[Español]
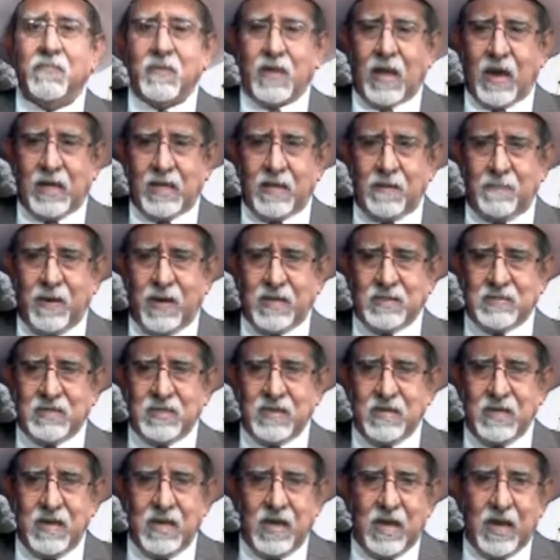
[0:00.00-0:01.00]
Además,
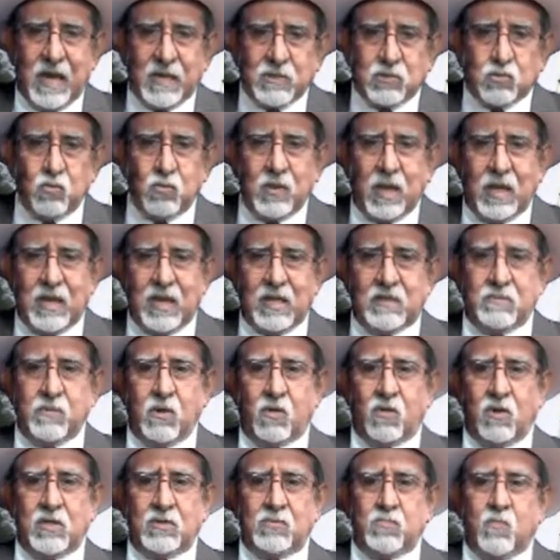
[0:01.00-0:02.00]
es una de las
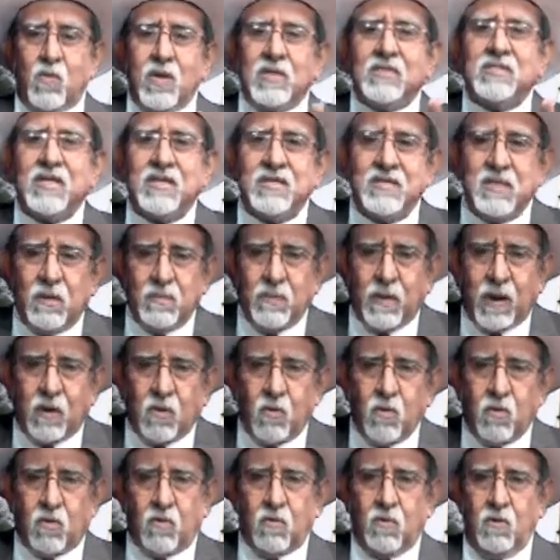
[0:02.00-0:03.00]
mejores muestras del
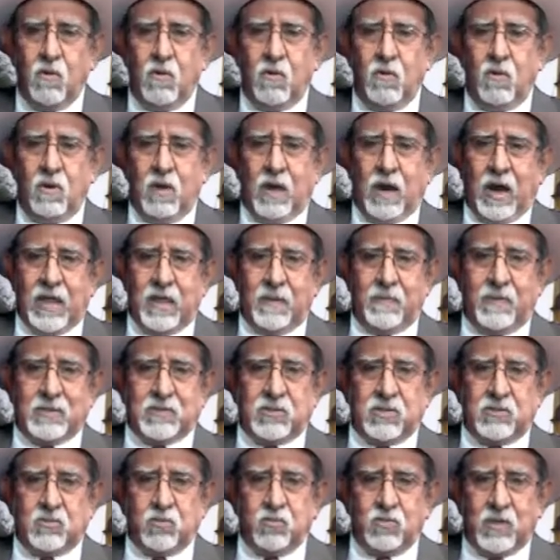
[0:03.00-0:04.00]
barroco,
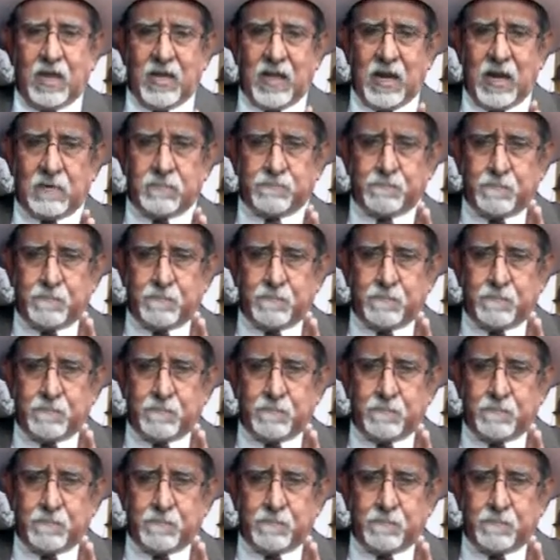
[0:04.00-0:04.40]
además es una de las